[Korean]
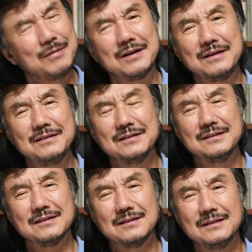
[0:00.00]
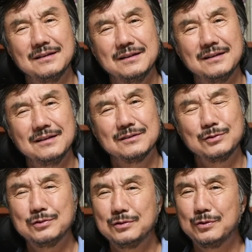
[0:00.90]
말하기는
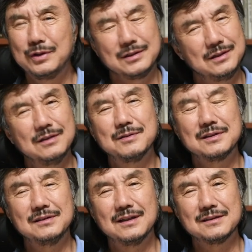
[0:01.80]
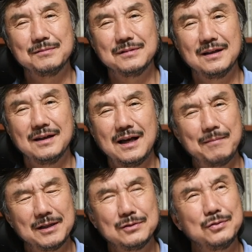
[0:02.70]
수준을 훨씬 넘어선 것 같습니다.
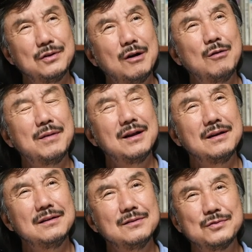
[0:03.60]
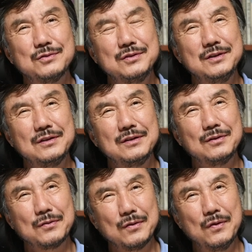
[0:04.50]
아마추어라고 말하기는 수준이
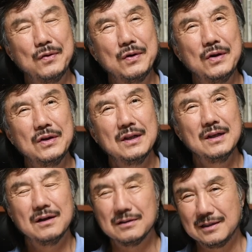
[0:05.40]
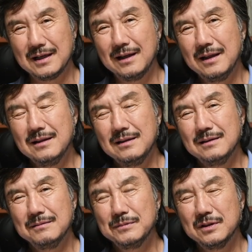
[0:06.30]
높고
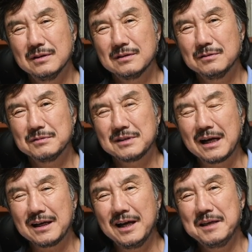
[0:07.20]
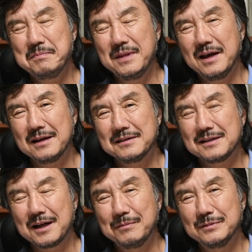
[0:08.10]
어지간한 뭐 좀 작가 임내하는
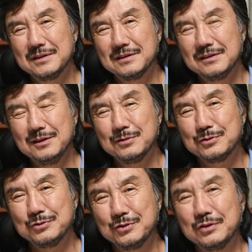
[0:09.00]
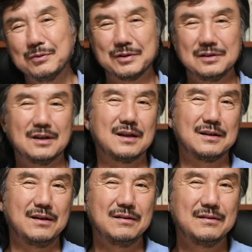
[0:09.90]
사람들의 수준도 넘어선 것
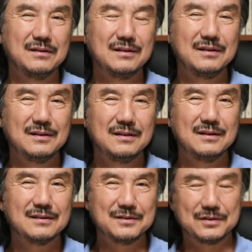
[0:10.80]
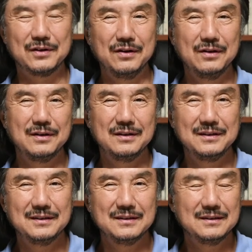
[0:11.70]
같아요. 그렇죠?
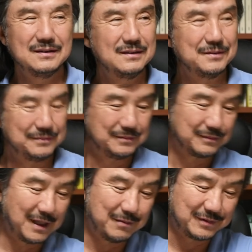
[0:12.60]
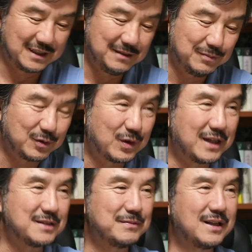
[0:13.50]
음, 다음 사진 보도록
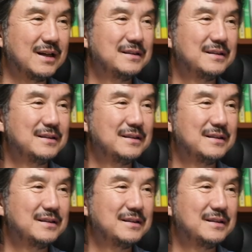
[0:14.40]
하겠습니다.